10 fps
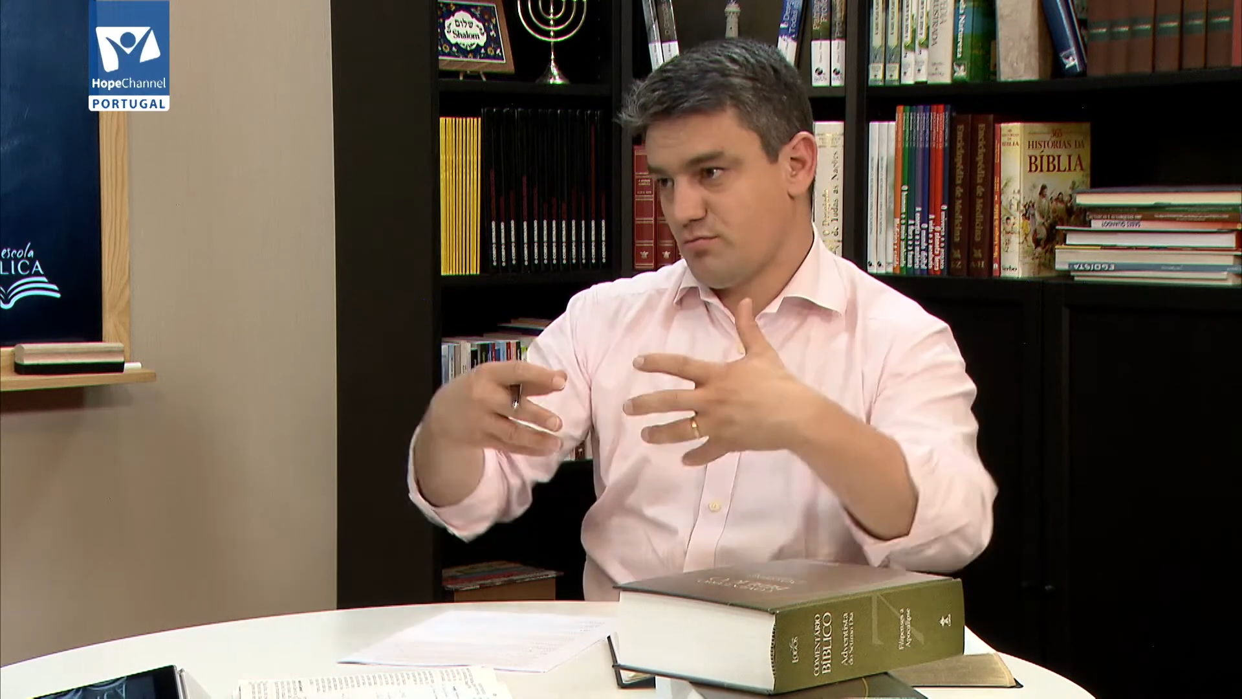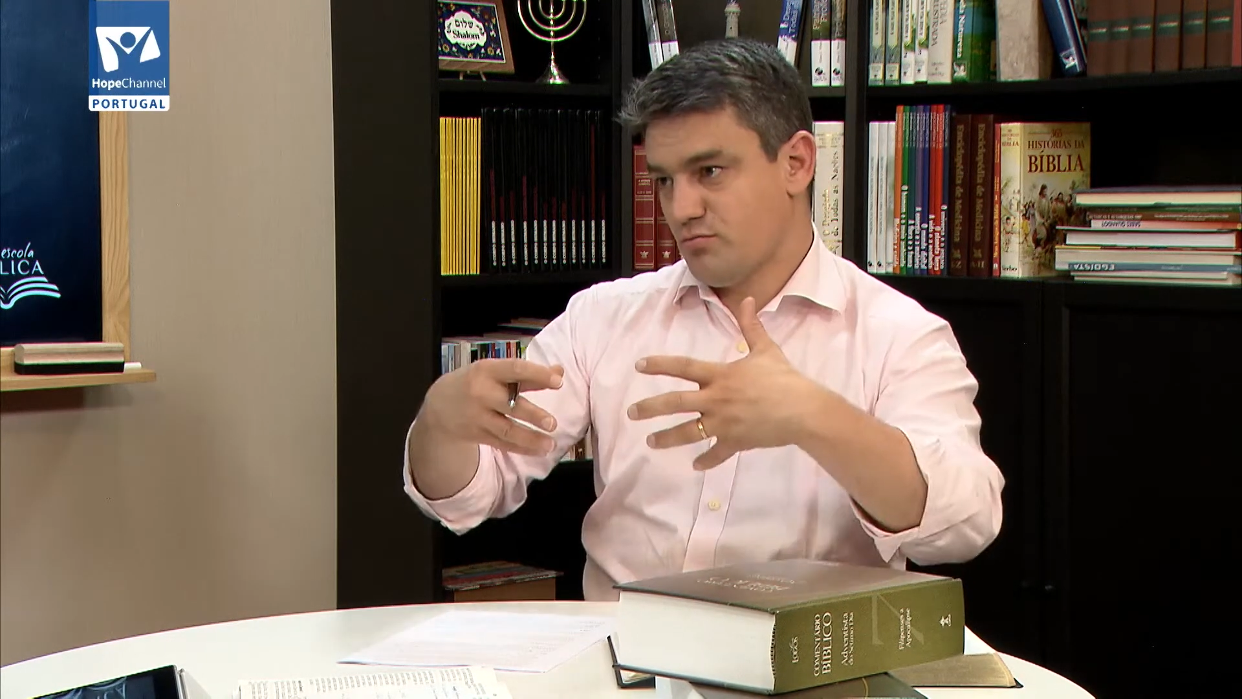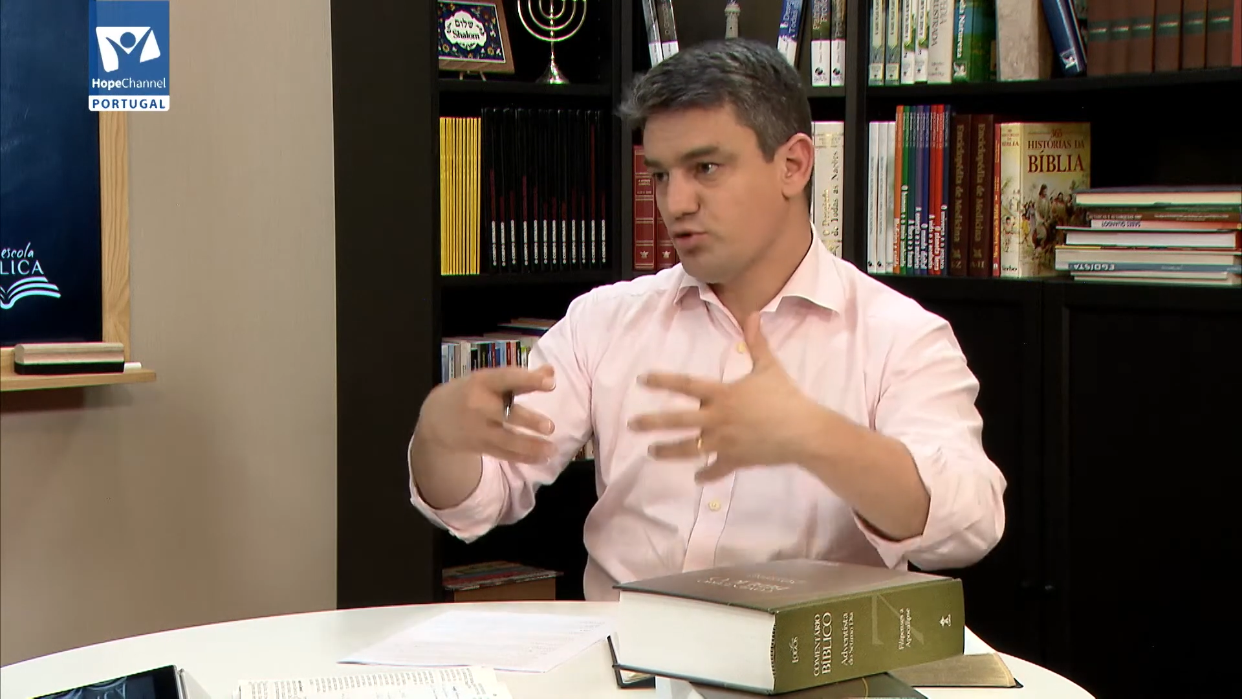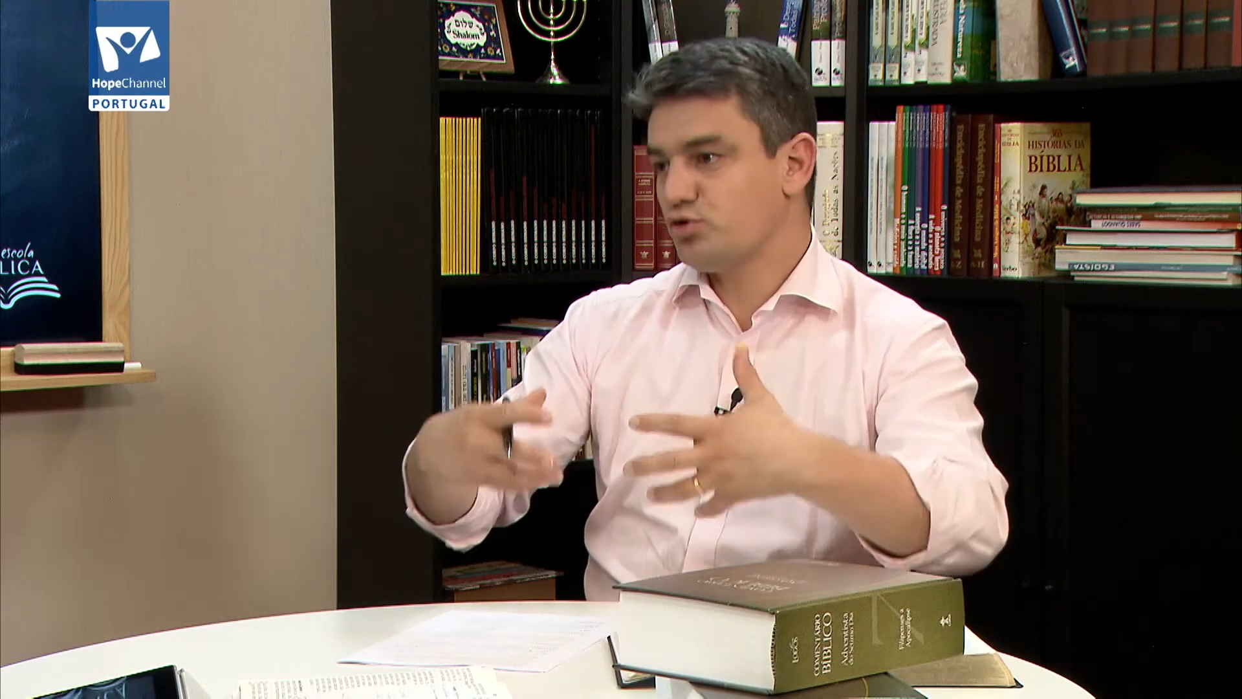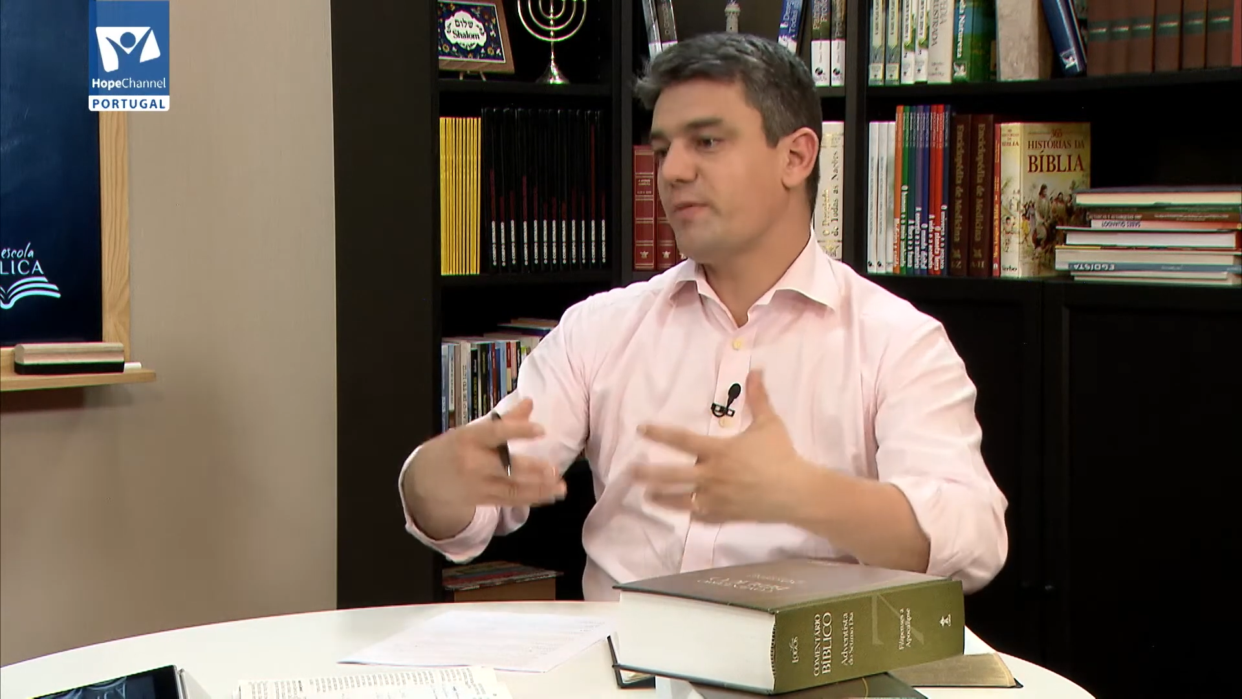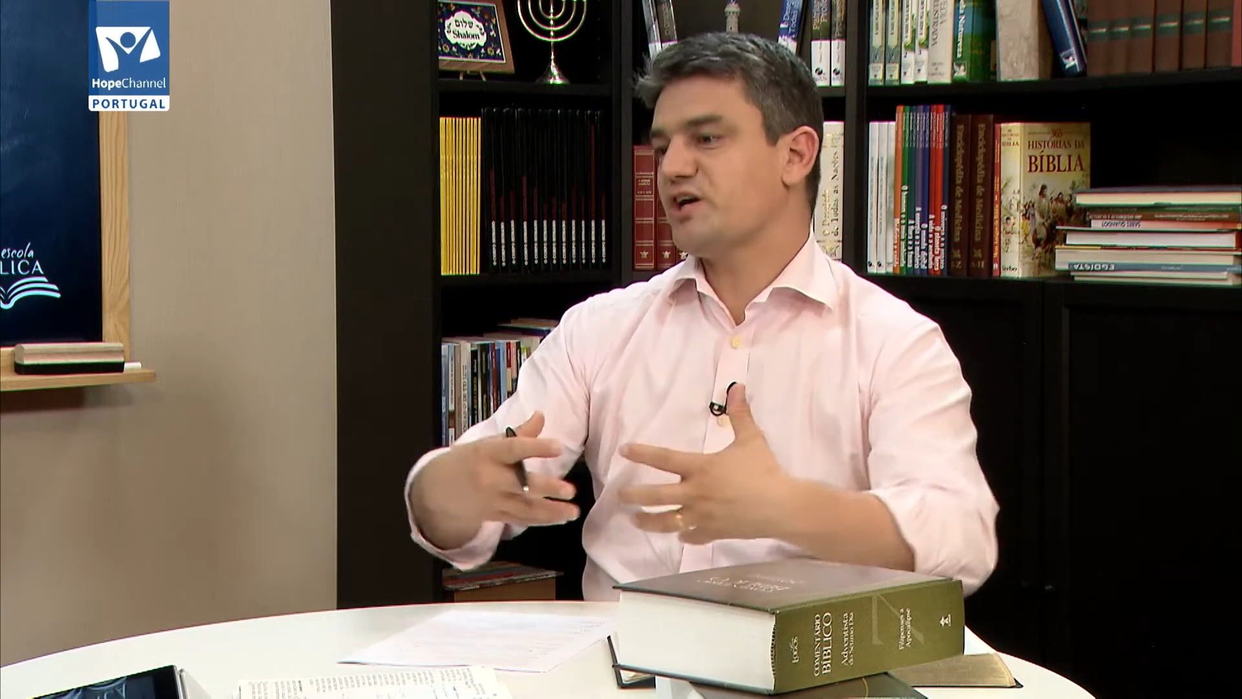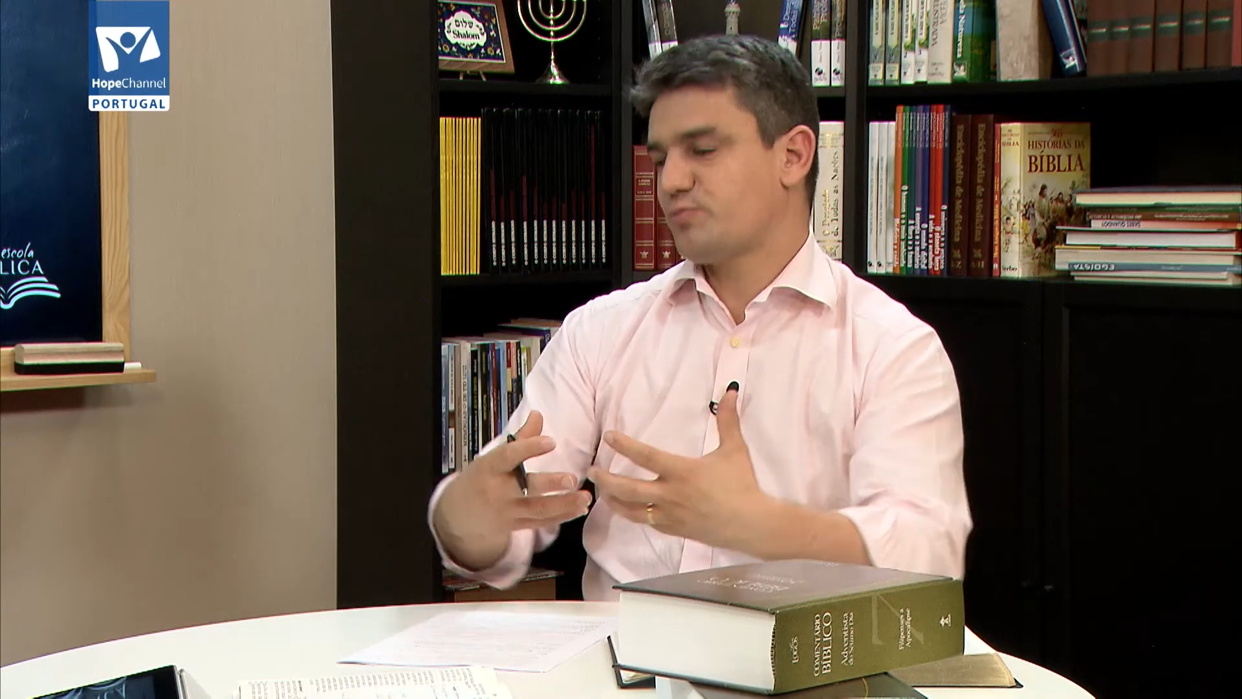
muito mais